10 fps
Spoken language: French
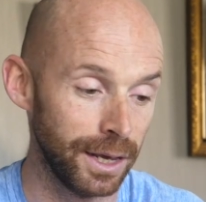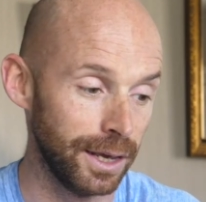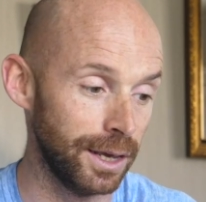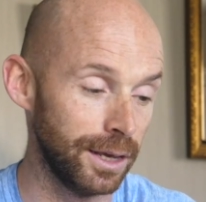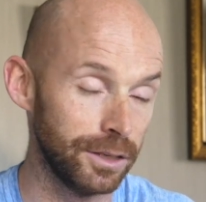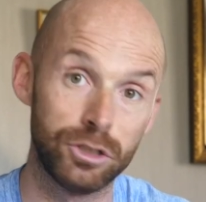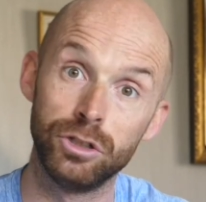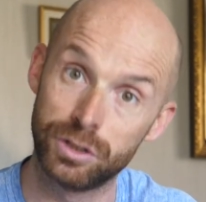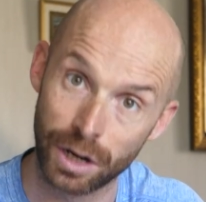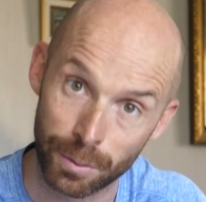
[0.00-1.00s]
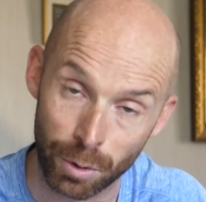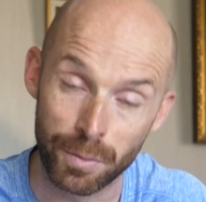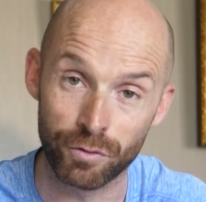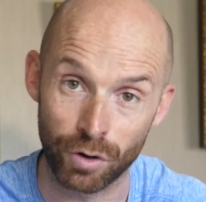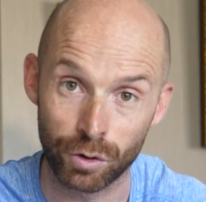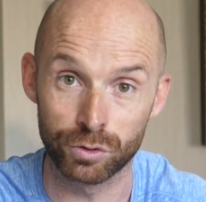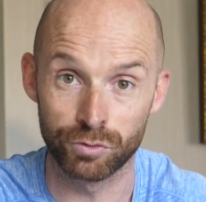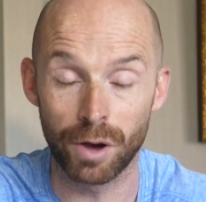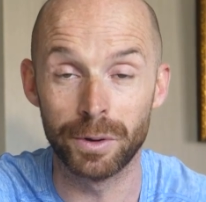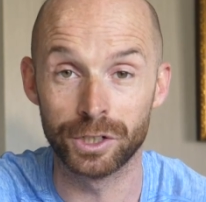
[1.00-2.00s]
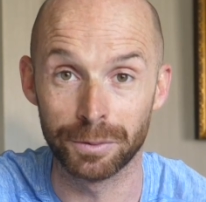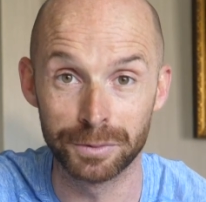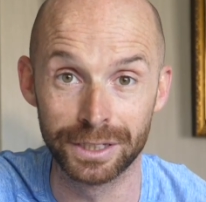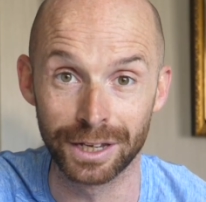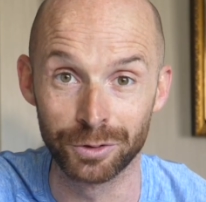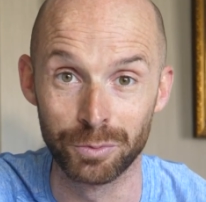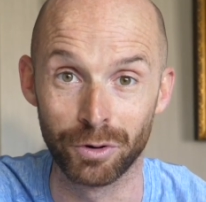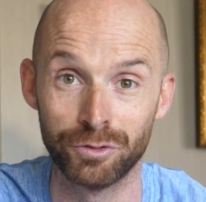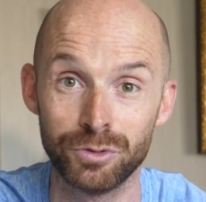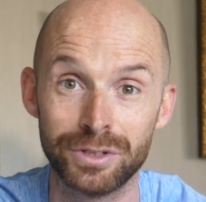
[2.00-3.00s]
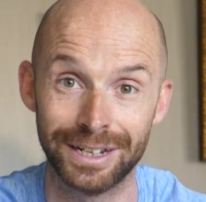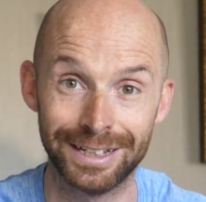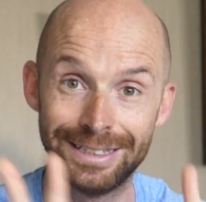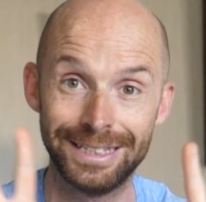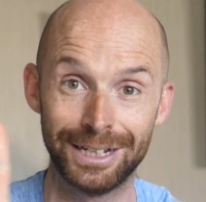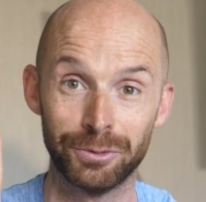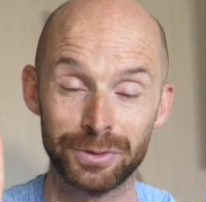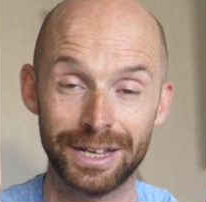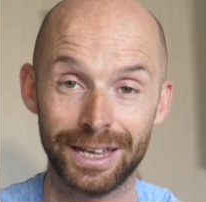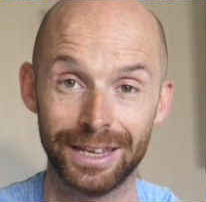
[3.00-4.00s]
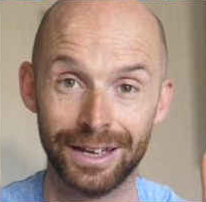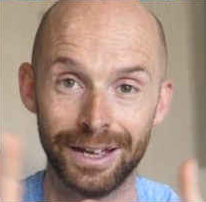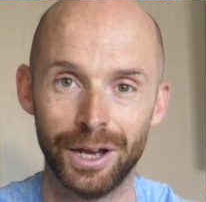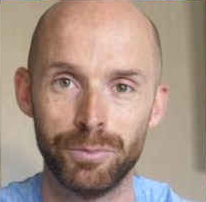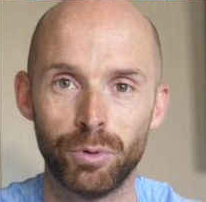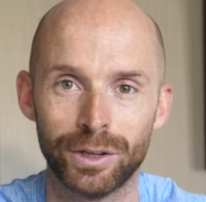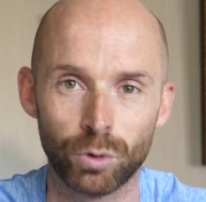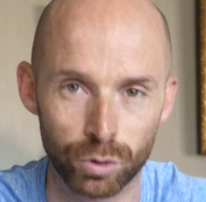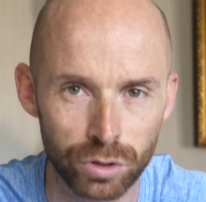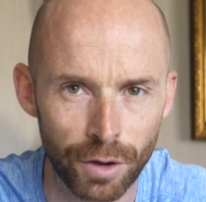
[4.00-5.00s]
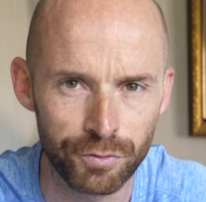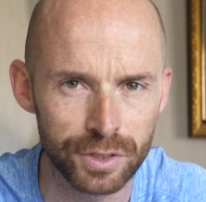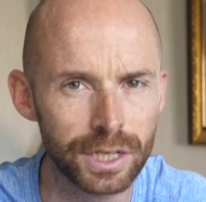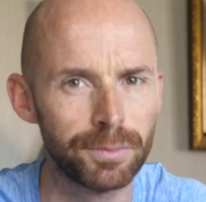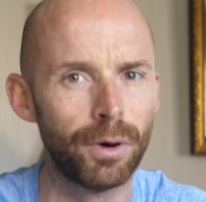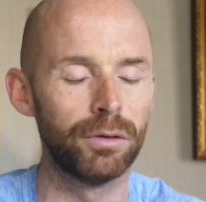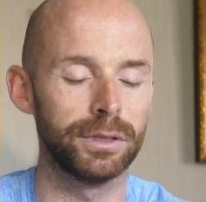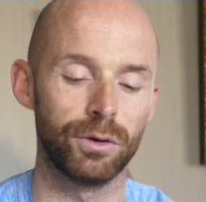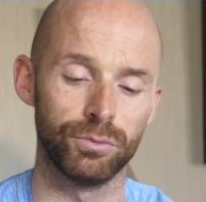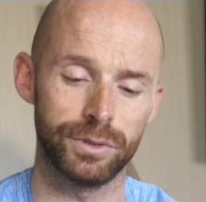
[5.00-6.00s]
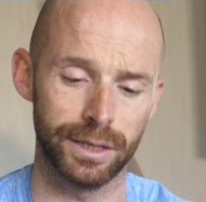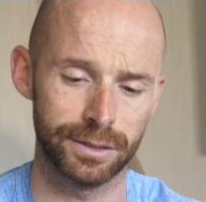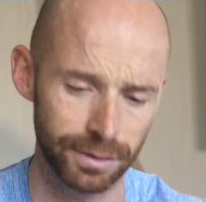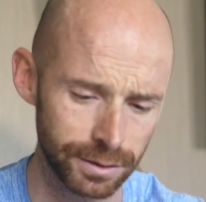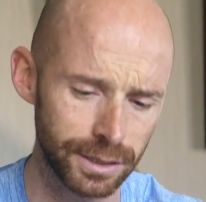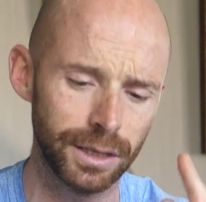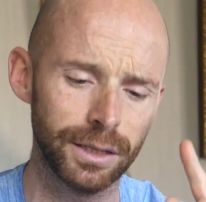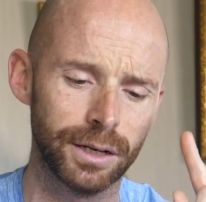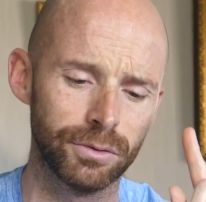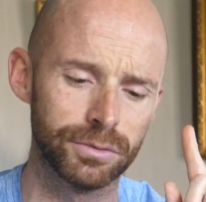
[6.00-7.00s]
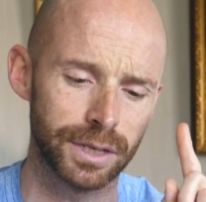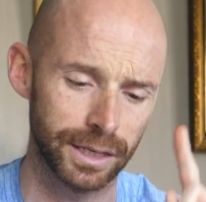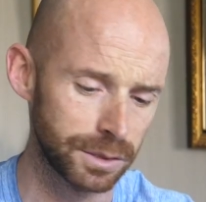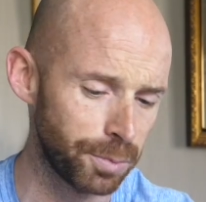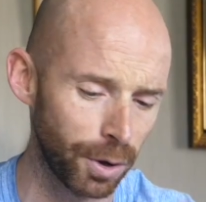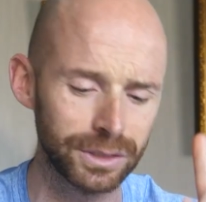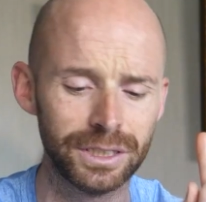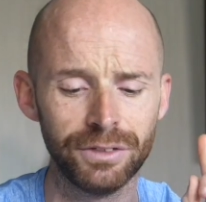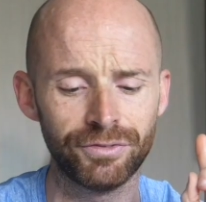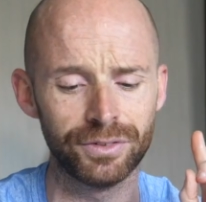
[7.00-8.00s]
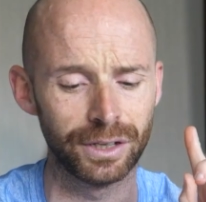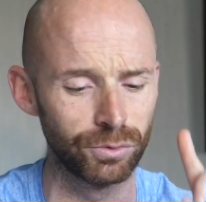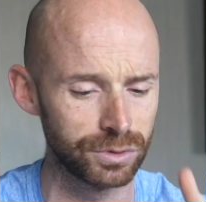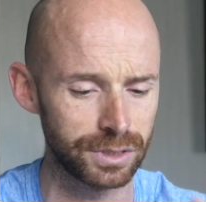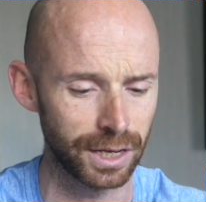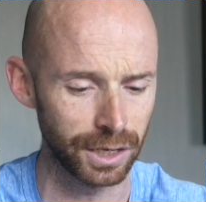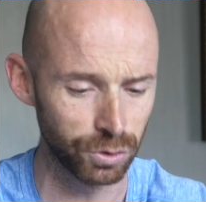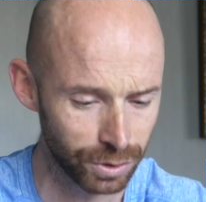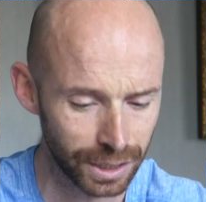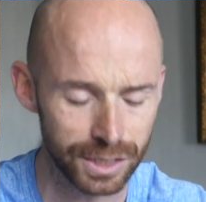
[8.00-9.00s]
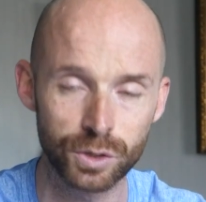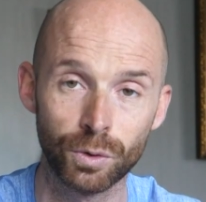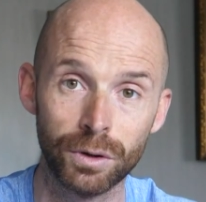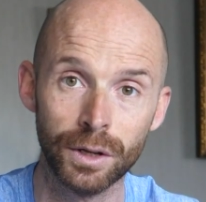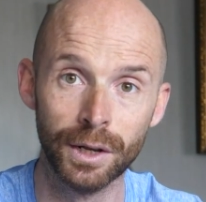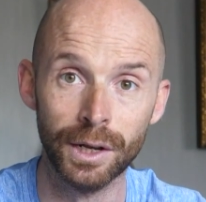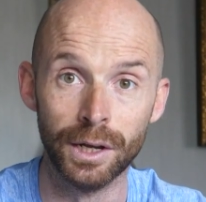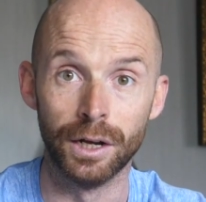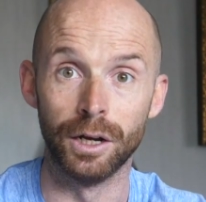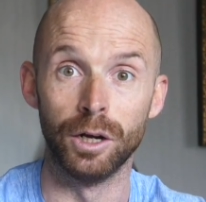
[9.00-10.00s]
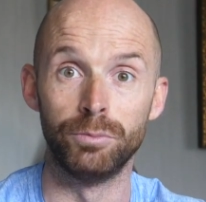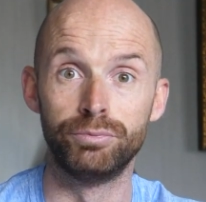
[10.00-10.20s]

Et si c'est la première fois qu'on se voit, bah, j'ai un petit cadeau pour vous, c'est les 10 conseils pour être au top physiquement, des conseils santé, des conseils sportifs, des conseils nutrition, euh,